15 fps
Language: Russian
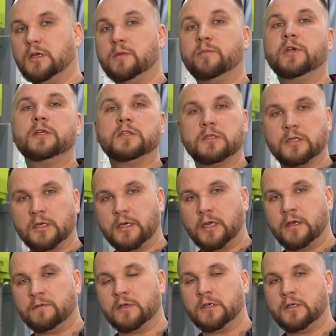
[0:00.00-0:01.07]
плиты
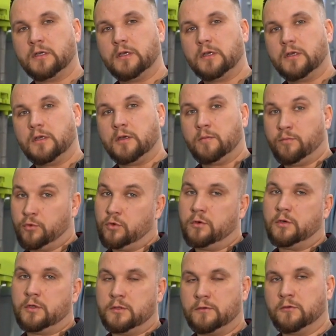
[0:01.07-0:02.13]
нагрева
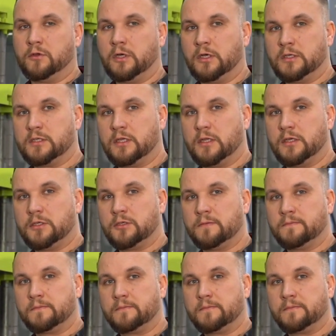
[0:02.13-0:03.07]
по индивидуальной задаче.